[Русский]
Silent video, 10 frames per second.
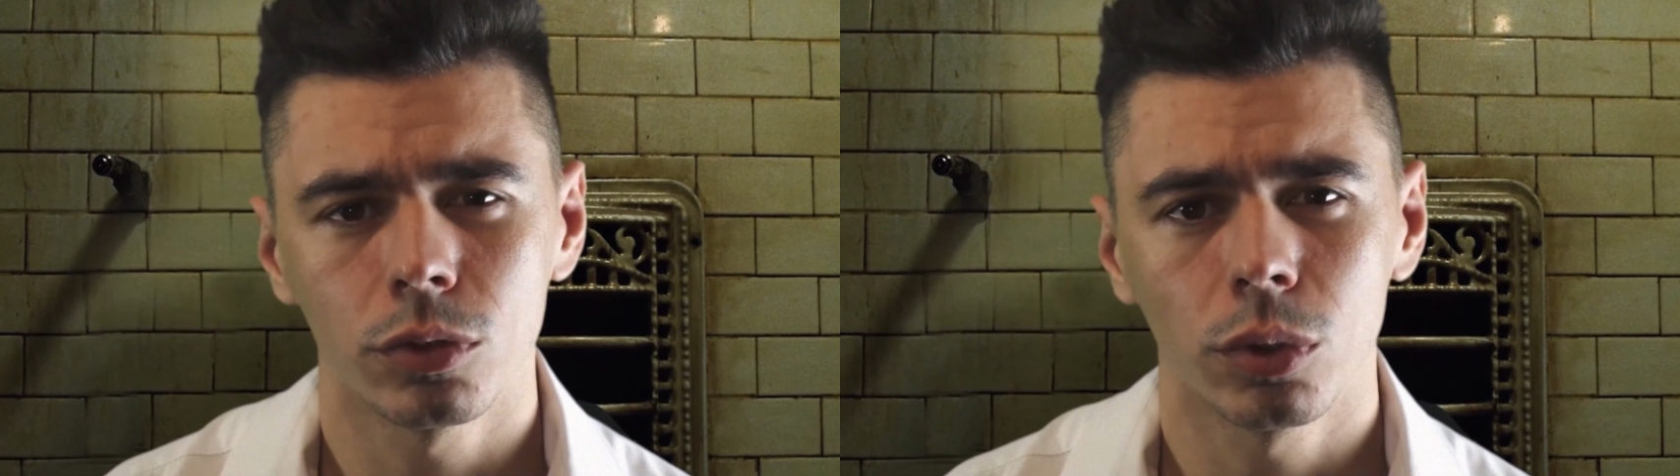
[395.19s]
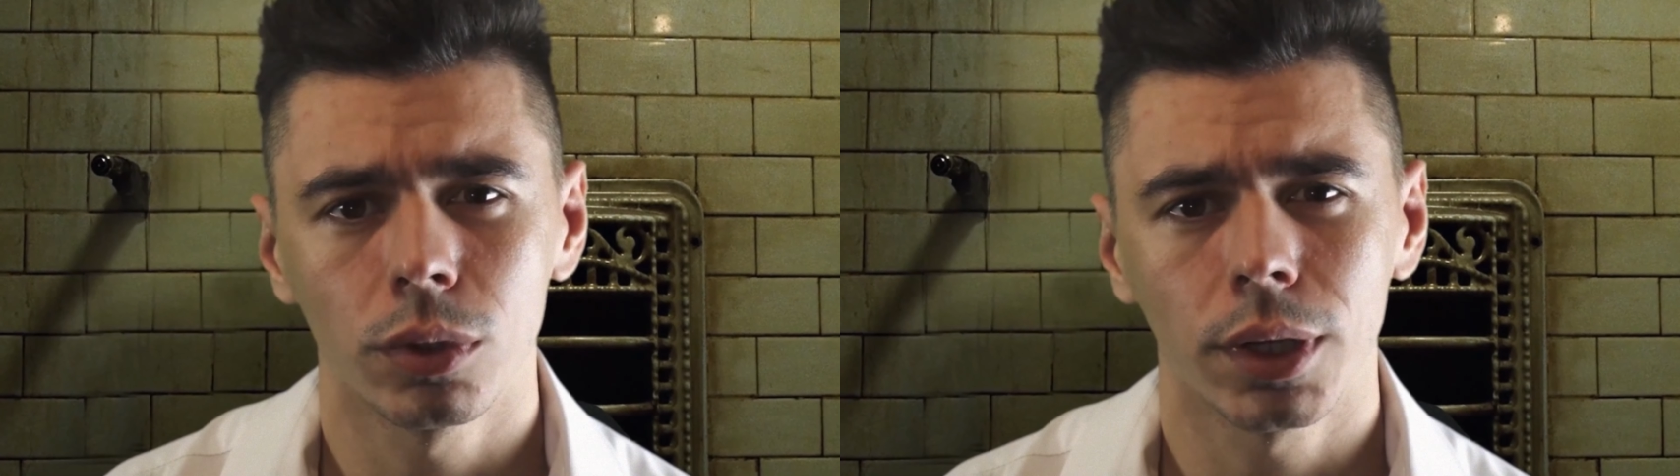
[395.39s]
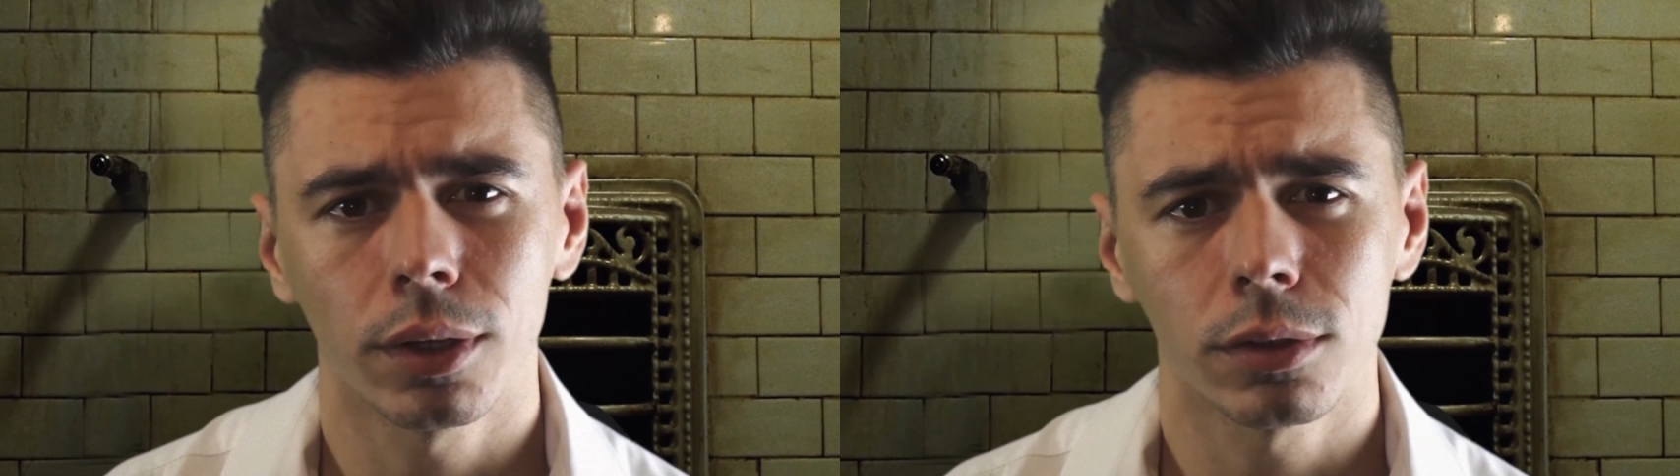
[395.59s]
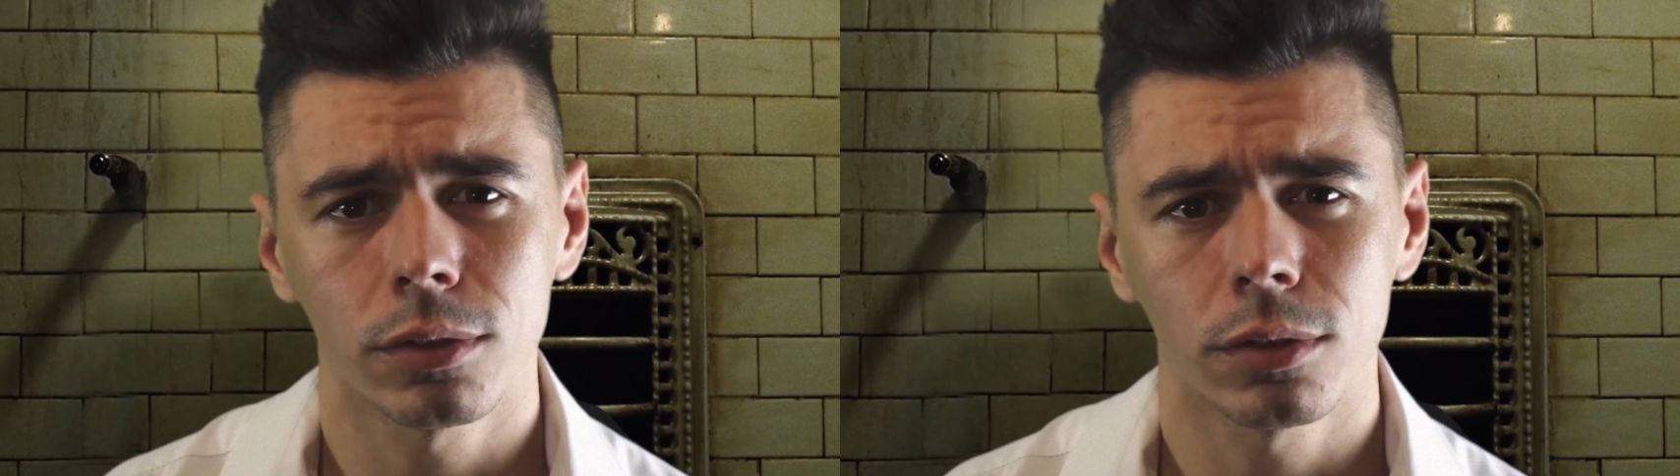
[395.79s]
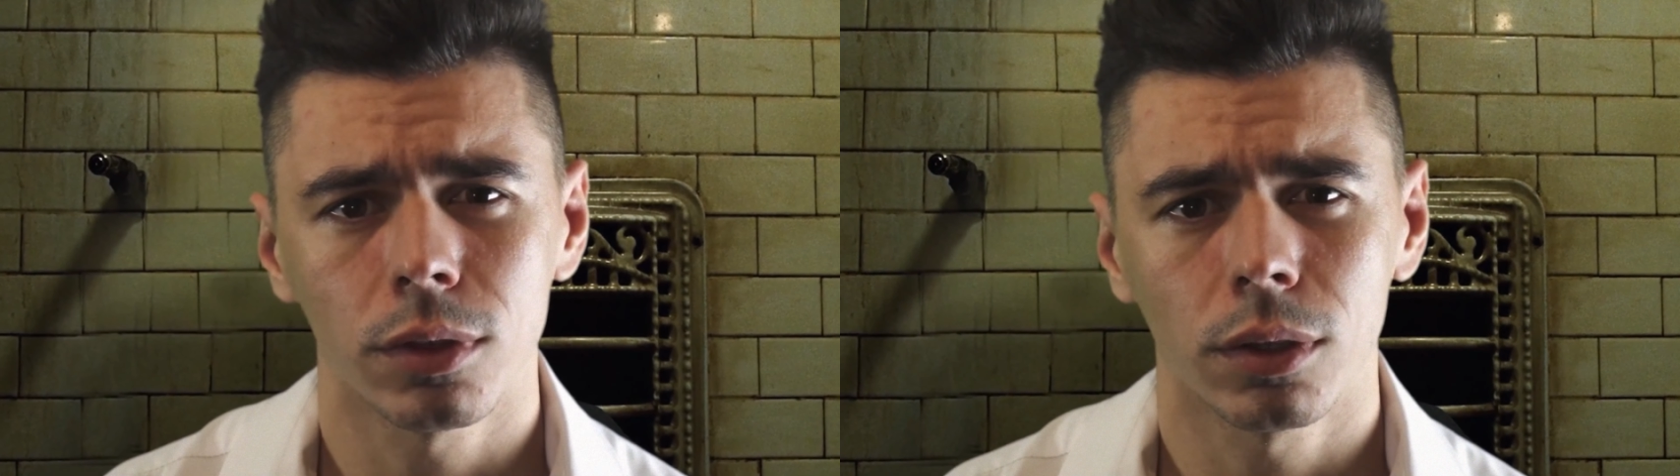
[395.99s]
все до
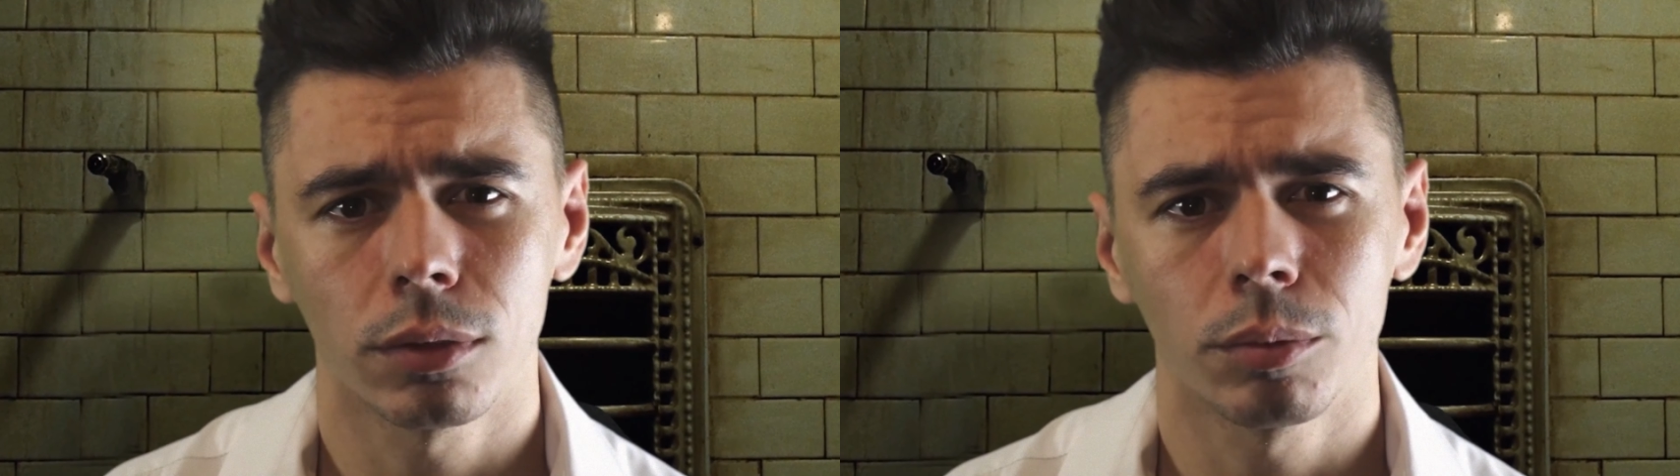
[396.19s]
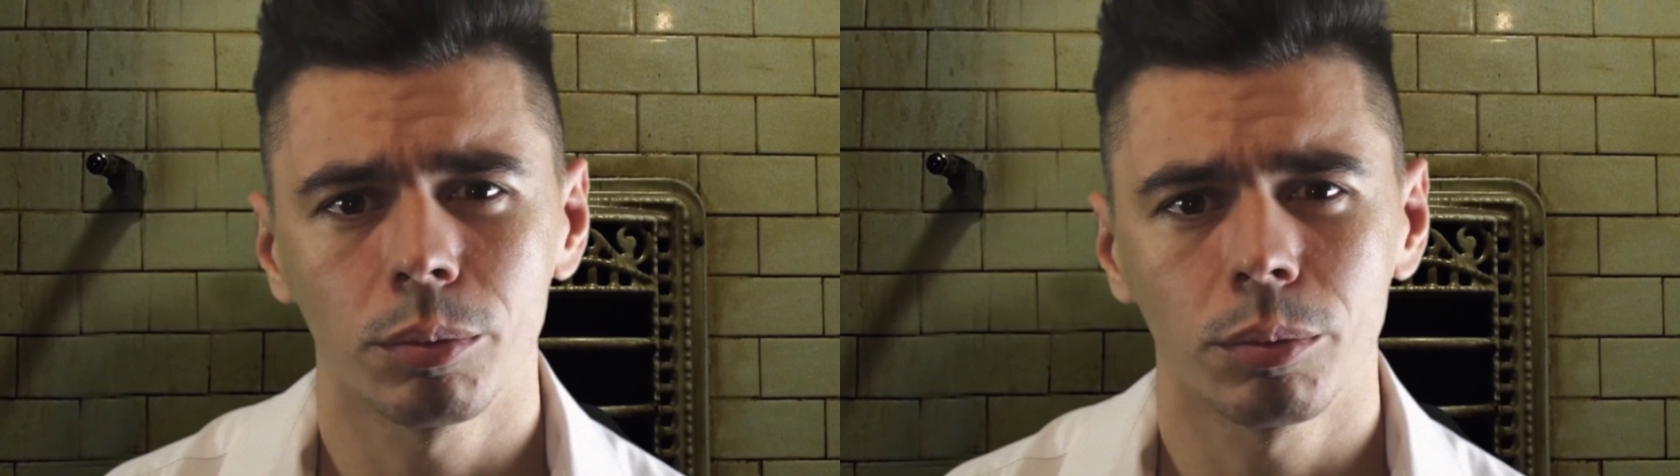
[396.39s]
конца,